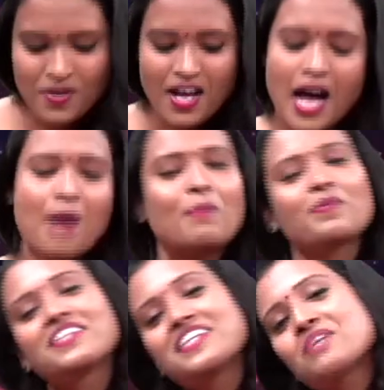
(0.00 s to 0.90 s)
आप अपने
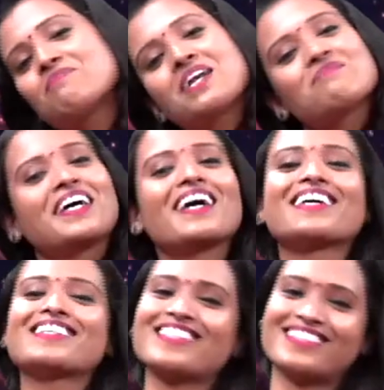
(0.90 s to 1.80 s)
दिल की बात बयां
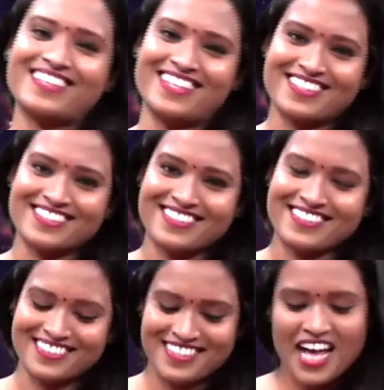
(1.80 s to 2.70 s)
कर सकते हैं
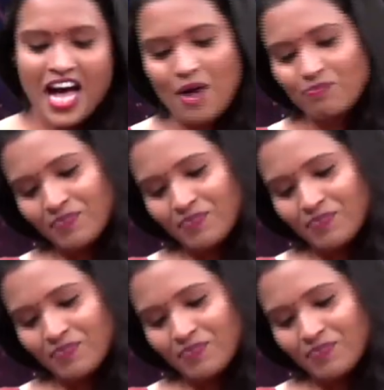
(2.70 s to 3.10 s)
आप